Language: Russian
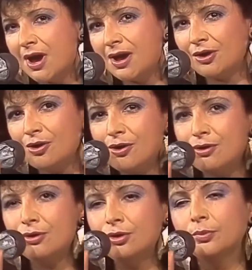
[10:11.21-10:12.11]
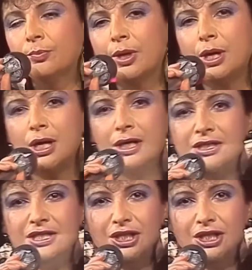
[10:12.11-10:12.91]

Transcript: Кроме этого, супруги